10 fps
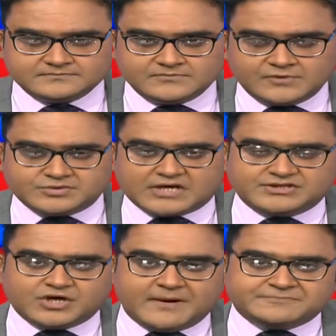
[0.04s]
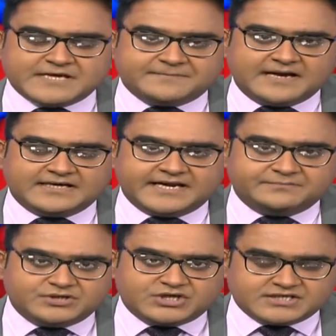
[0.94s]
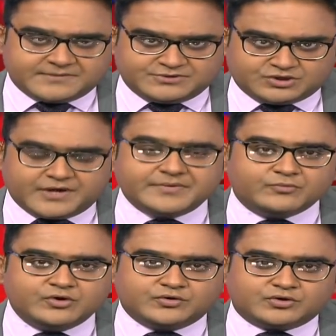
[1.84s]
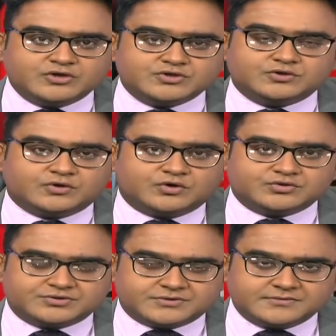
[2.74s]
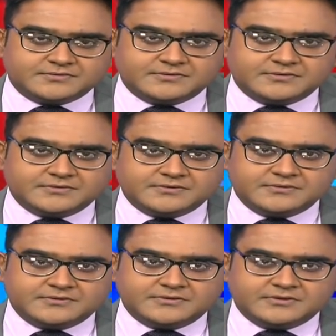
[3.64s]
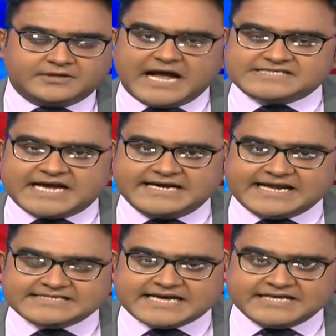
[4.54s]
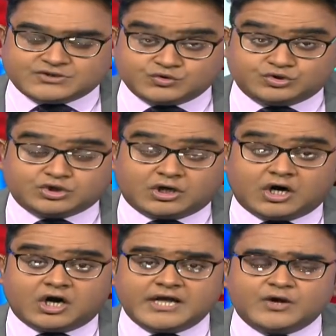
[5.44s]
নমস্কার জবাব চায় বাংলার এই বিশেষ এপিসোডে আমি ময়ূক রঞ্জন ঘোষ রাজায় রাজায় যুদ্ধ হয়